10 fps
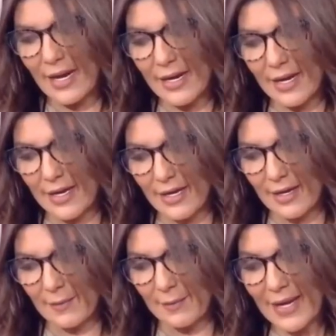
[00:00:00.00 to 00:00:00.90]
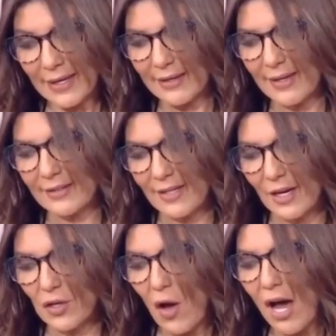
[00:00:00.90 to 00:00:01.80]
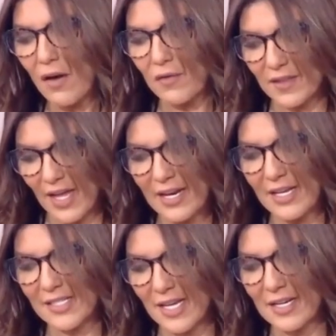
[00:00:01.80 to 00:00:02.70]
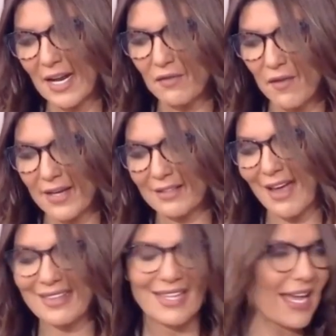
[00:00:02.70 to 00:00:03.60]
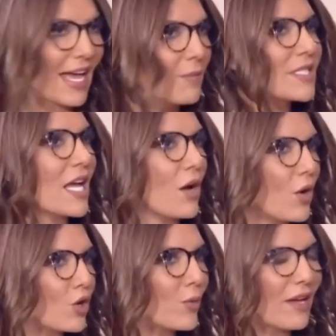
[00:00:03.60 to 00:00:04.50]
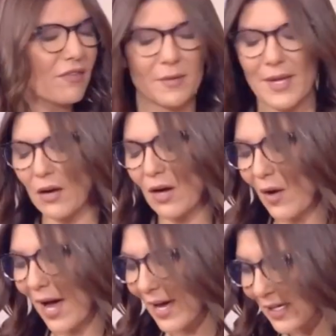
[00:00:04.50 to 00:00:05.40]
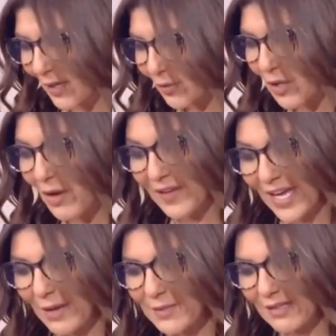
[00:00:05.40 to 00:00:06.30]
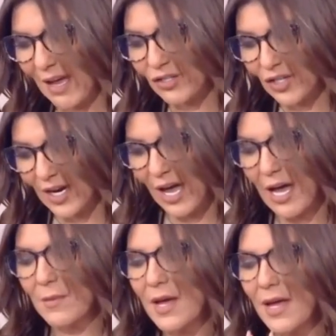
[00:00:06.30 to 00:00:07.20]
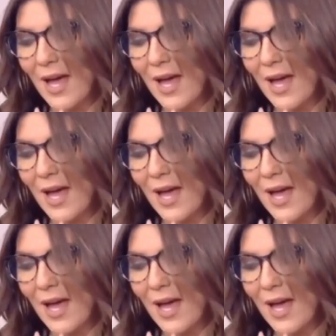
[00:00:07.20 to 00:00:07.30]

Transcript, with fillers: البنك انجلترا يحافظ على سعر الفائده عند 5.4% وهو اعلى مستوى في 15 عام